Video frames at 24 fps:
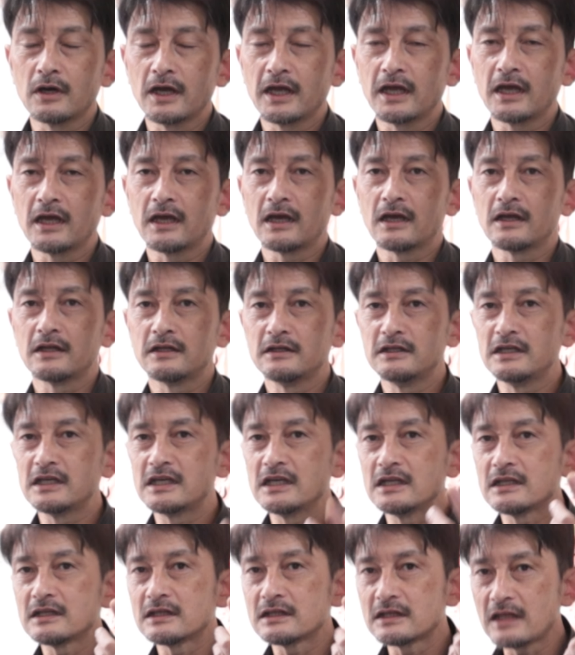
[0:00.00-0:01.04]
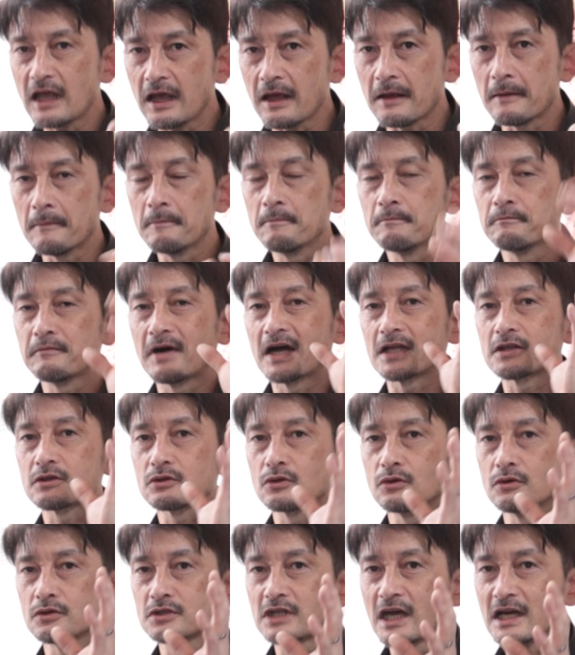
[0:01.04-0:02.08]
握って
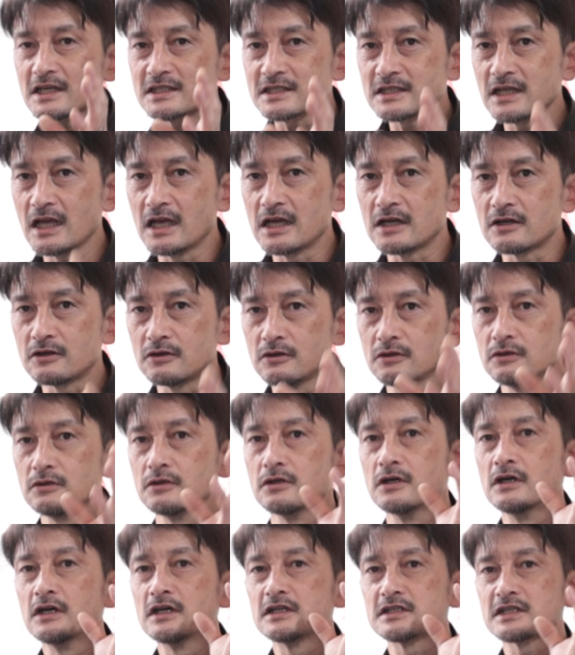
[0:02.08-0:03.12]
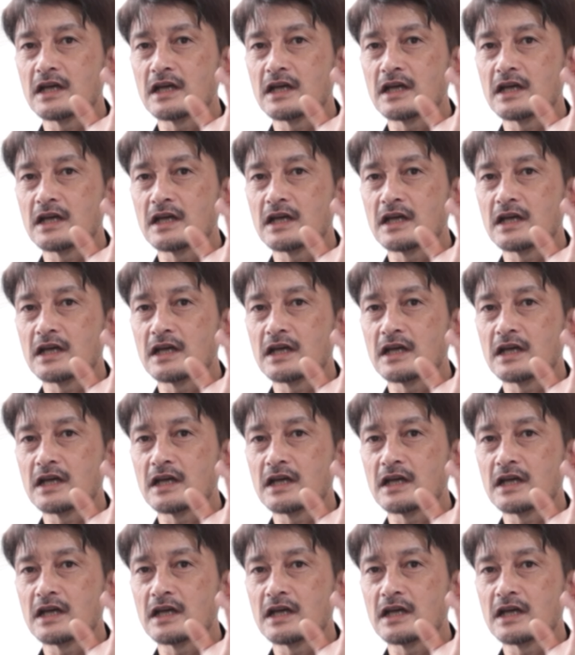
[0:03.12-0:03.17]
パッドを出していく